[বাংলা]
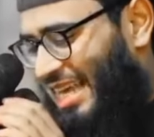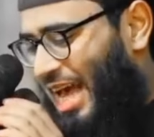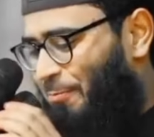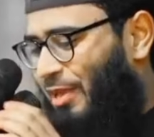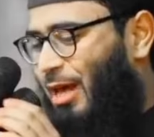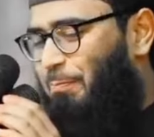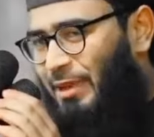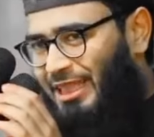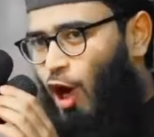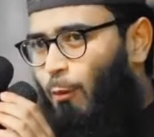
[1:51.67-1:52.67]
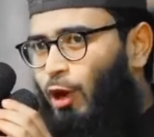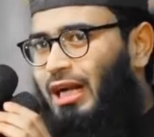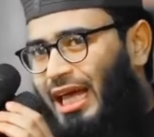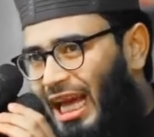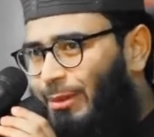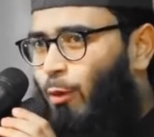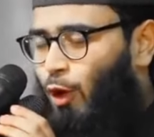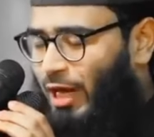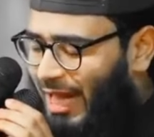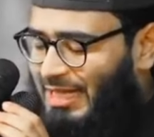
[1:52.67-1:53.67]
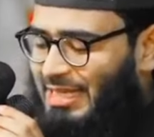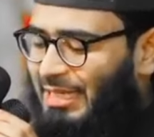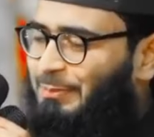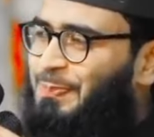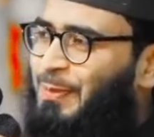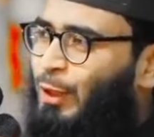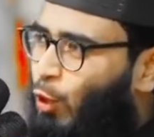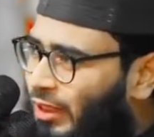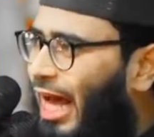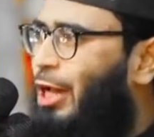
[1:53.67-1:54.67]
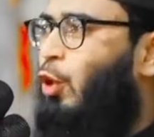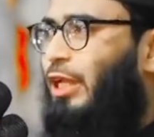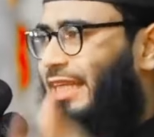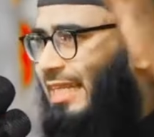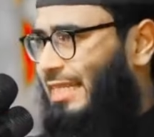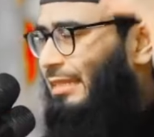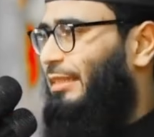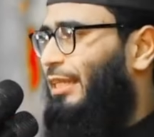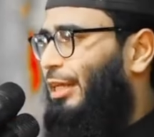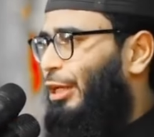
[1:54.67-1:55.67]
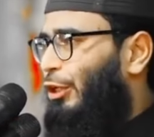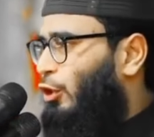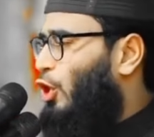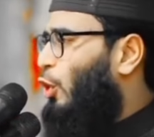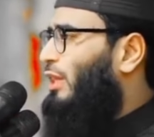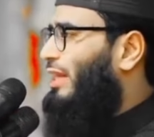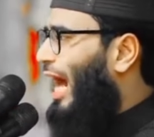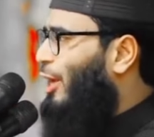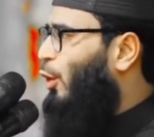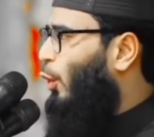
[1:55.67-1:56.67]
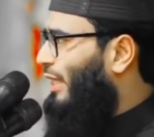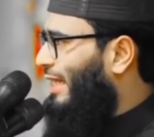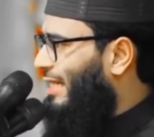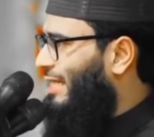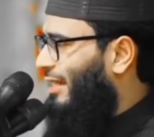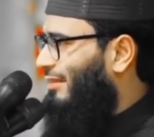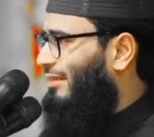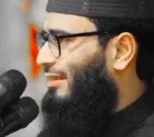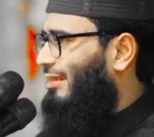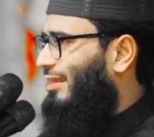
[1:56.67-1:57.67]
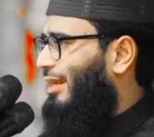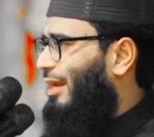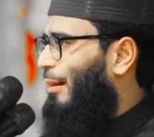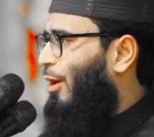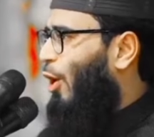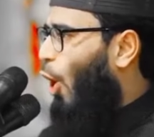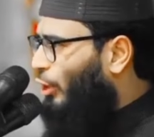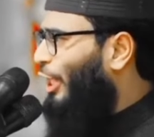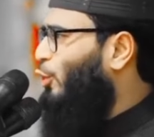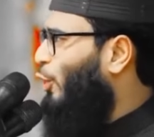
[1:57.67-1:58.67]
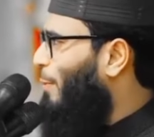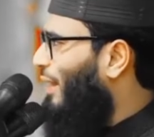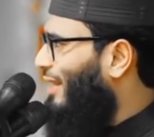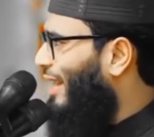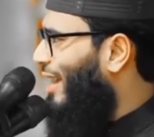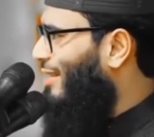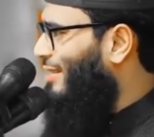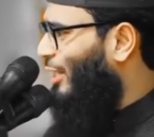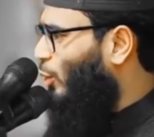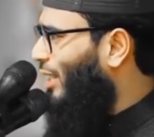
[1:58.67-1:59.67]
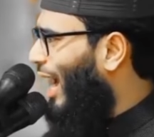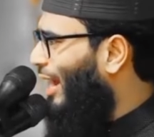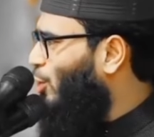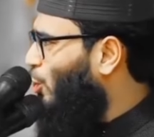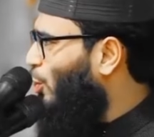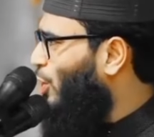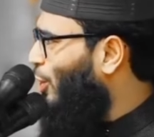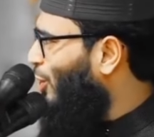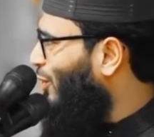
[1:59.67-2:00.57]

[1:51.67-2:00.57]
আপনারা বেদনাও বলেন ডালিমও বলেন আচ্ছা উনি দান করে দিয়েছেন তো যখন দান করে দিয়েছেন হঠাৎ করে মাথায় আসছে তো কার জন্য ছিল